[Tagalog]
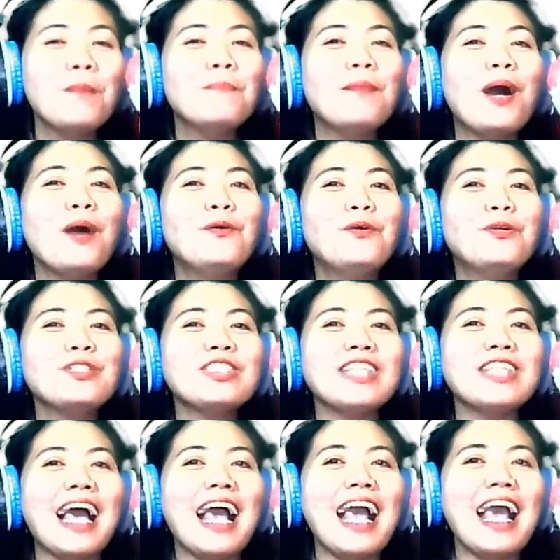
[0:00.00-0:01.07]

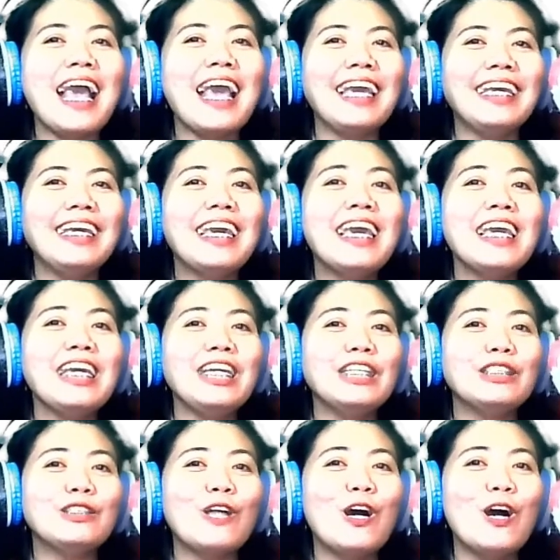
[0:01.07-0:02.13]
Mahusay!
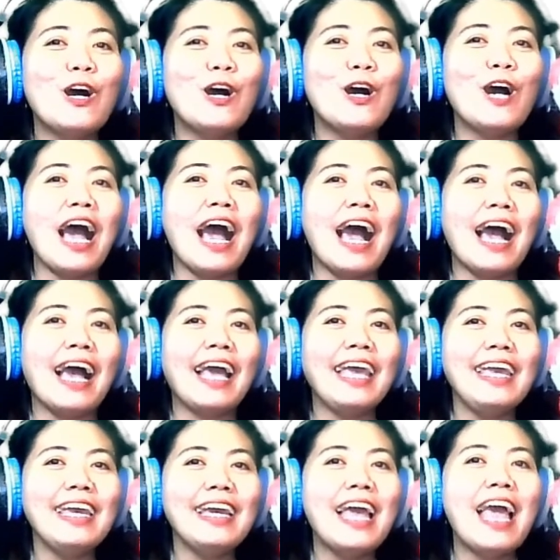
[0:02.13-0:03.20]
Ito ay
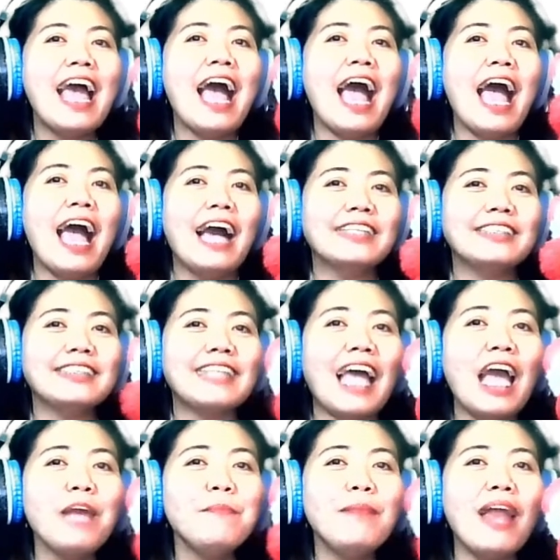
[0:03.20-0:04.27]
ang
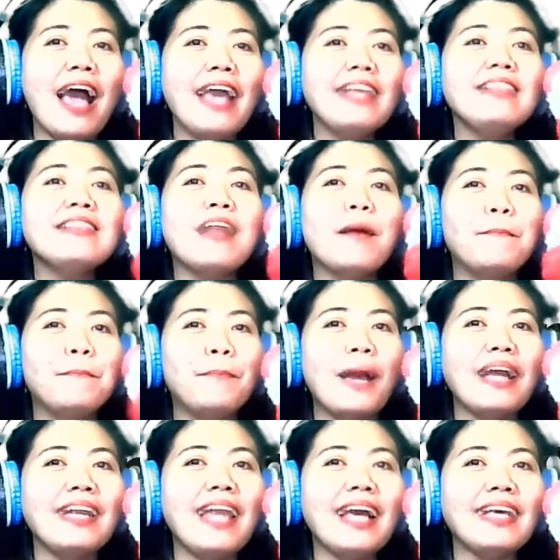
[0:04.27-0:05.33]
timeline ng
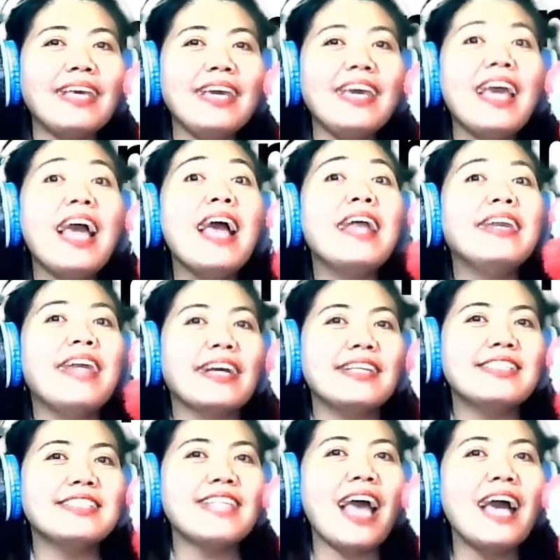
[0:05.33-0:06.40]
paglaki ng
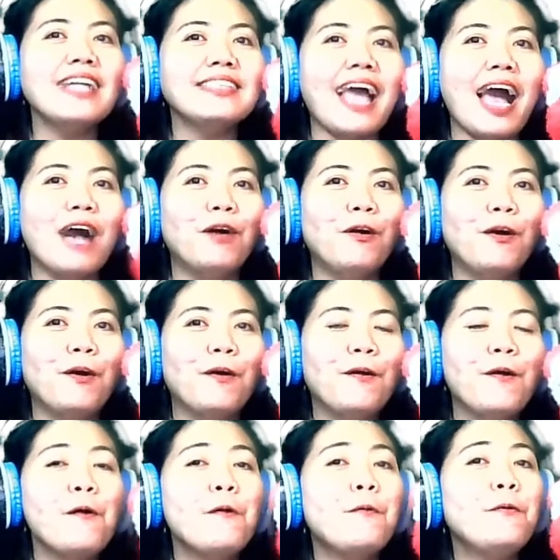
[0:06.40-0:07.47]
isang tao.
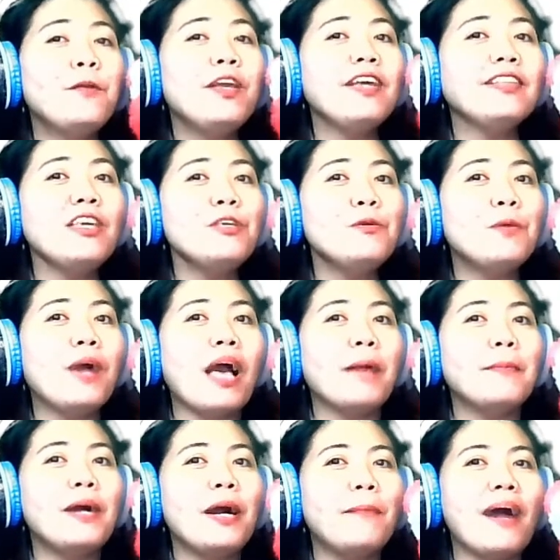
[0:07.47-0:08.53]
Ulitin nyo nga
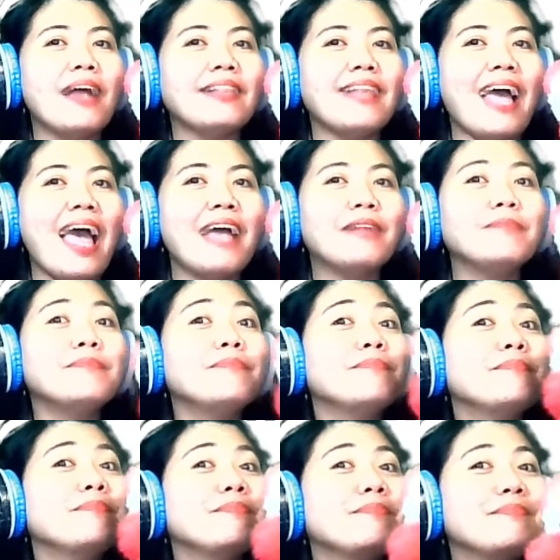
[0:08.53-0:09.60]
mga bata.
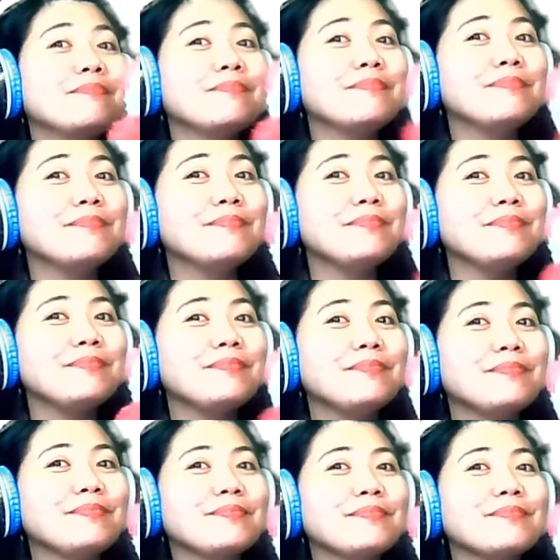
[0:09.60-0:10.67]
Sabay-sabay
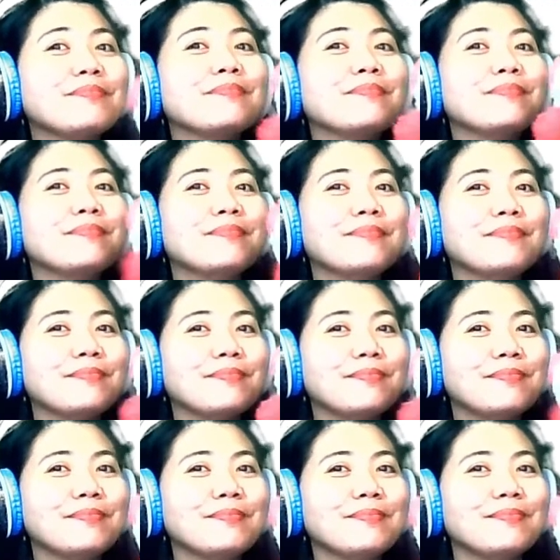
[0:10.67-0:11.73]
tayo!
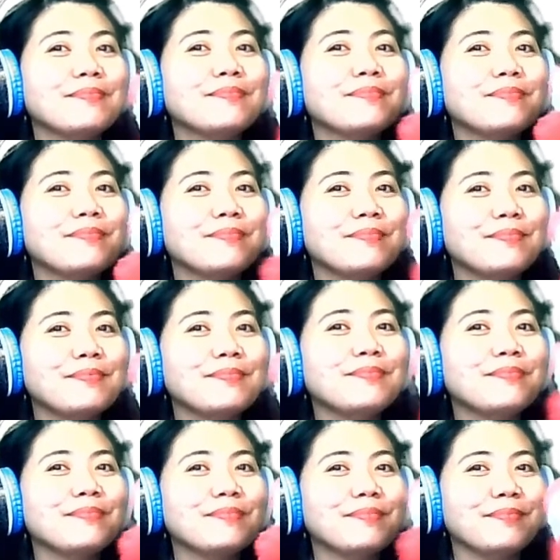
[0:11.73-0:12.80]
Timeline
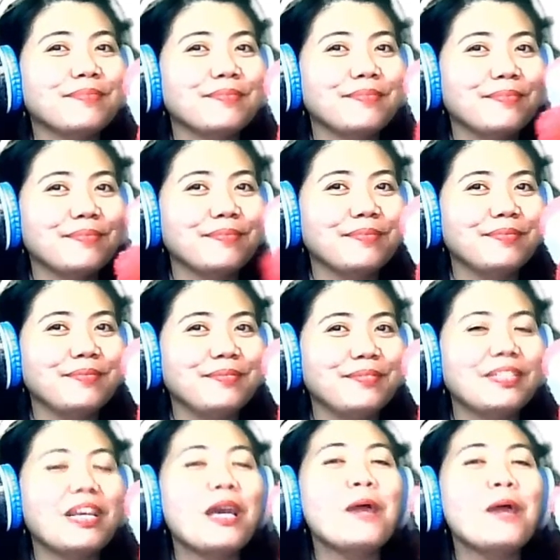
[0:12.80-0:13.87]
ng
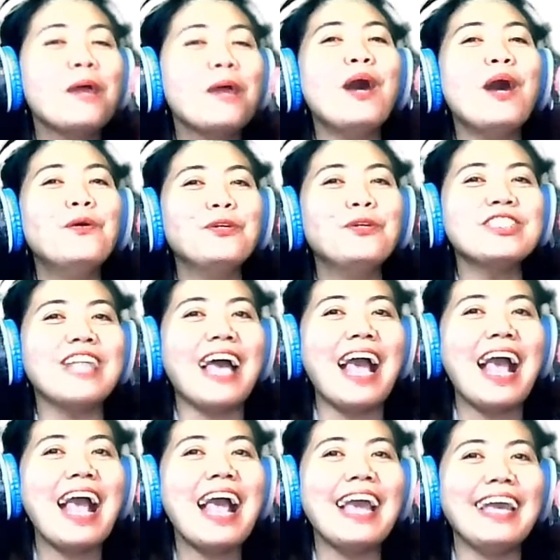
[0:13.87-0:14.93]
paglaki!
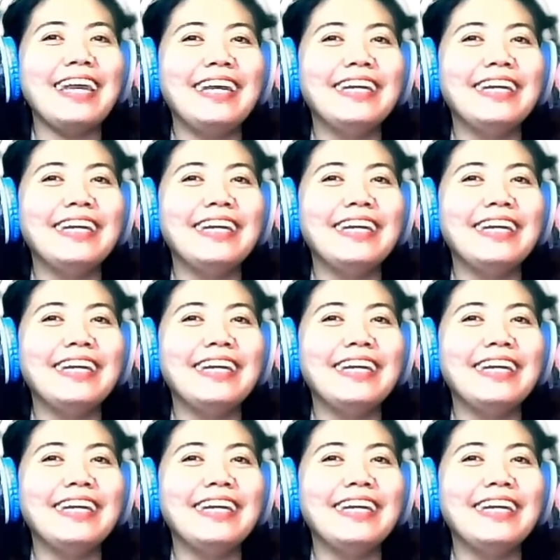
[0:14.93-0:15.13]
Mahusay!